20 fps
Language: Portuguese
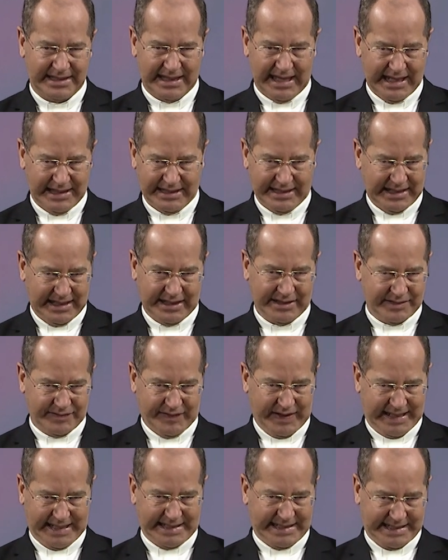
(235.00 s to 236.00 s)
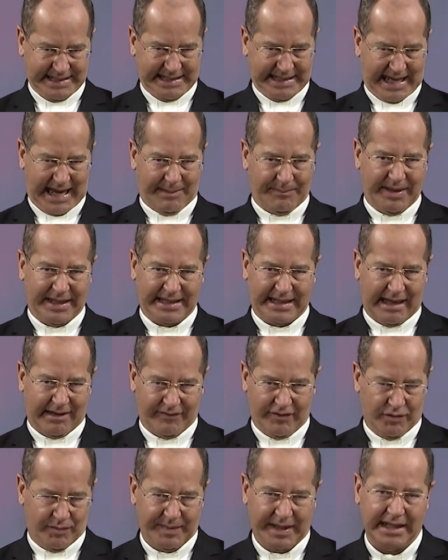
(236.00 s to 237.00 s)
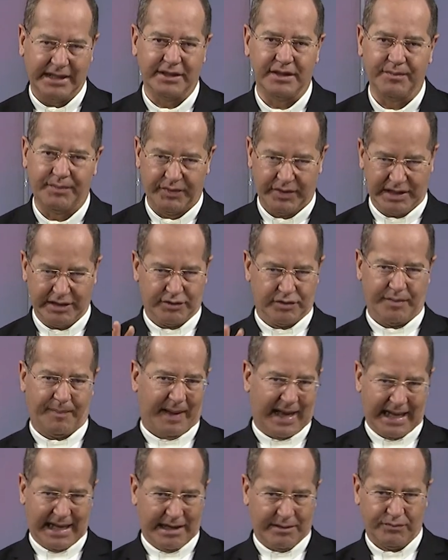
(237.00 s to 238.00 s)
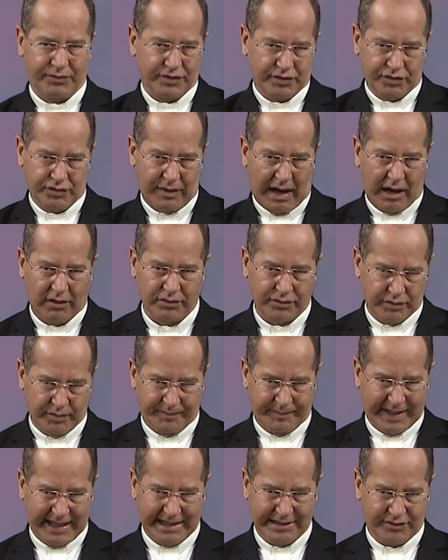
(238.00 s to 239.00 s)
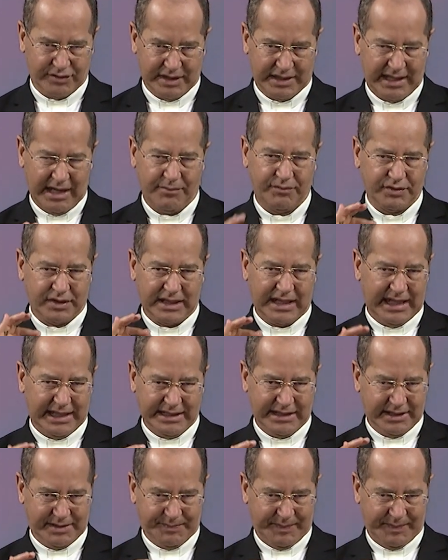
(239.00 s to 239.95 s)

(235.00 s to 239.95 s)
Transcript: tantas vezes, lamentavelmente, por isso pagamos um alto preço e temos grandes